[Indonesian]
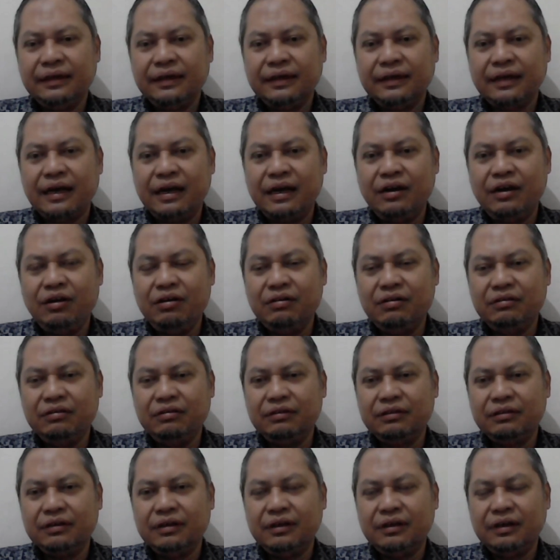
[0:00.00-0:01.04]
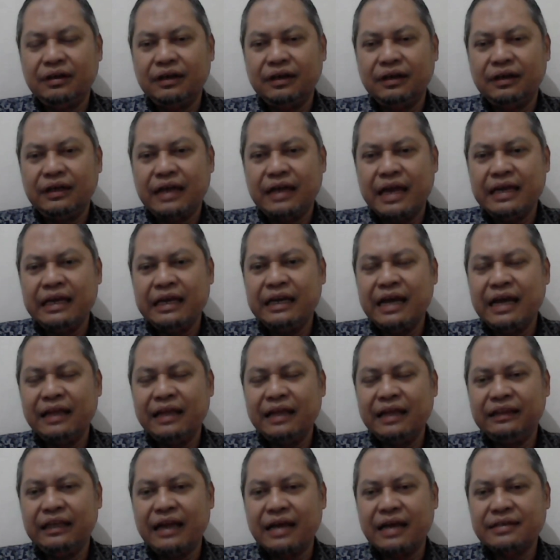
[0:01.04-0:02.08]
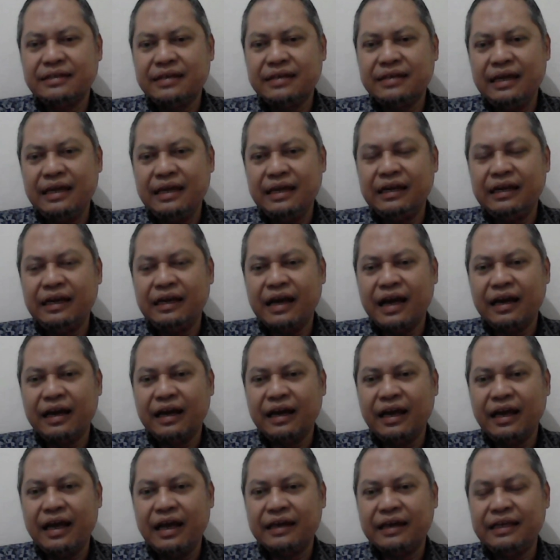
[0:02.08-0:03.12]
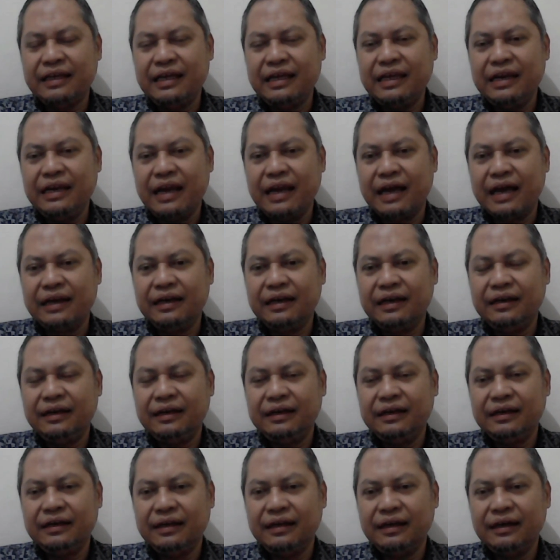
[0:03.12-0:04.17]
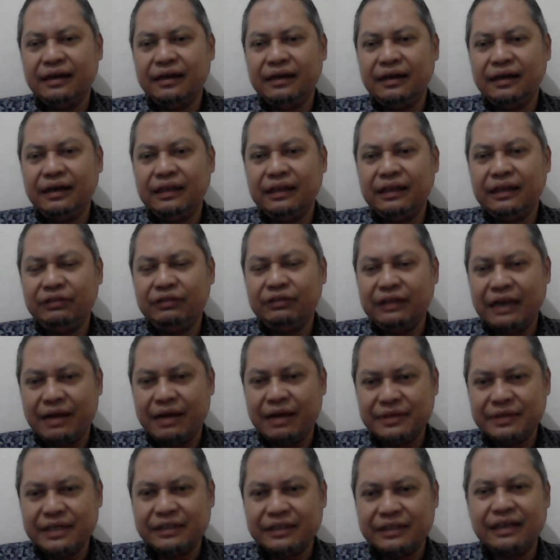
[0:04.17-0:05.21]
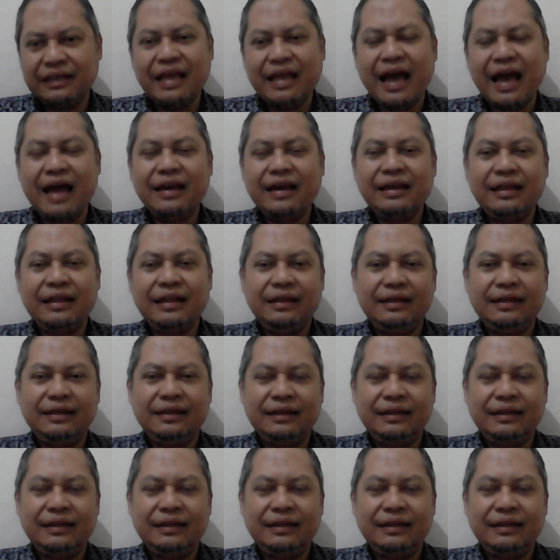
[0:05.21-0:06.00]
Kalau keinginan tidak seiring dengan keyakinan, itu tidak bisa terjadi.